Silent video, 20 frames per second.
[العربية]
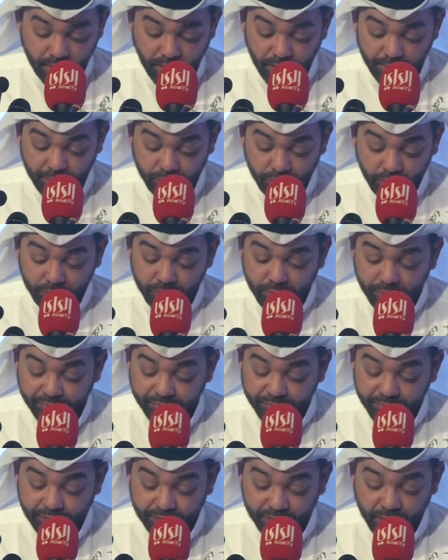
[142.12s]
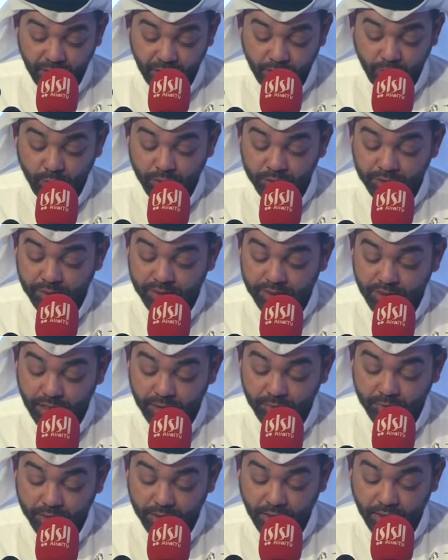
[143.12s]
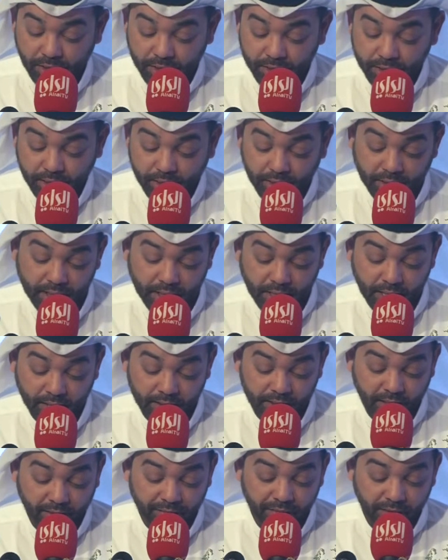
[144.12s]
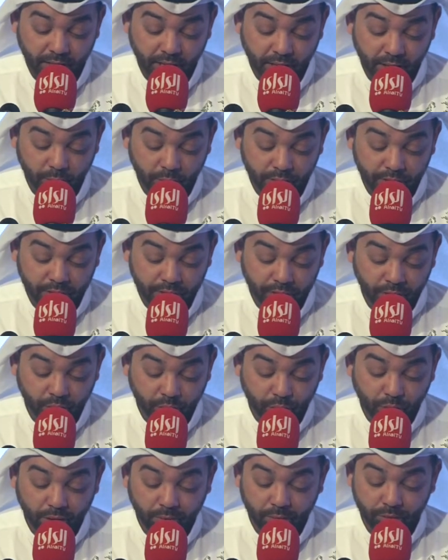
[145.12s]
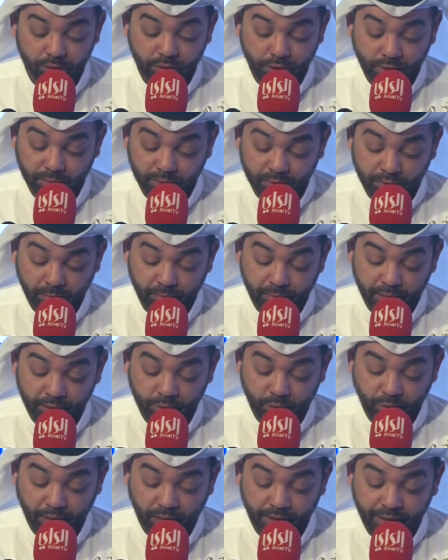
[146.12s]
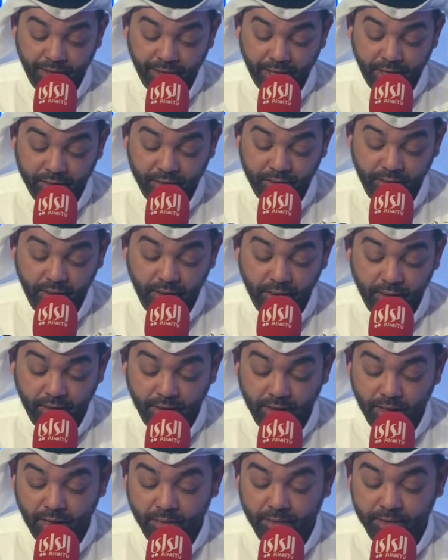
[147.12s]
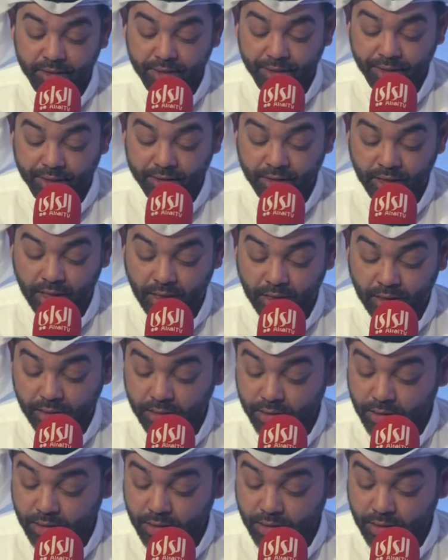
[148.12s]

كما تسهم في نجاح المؤسسات بتحقيق أهدافها وتجنبها المطبات والعثرات خلال مسيرتها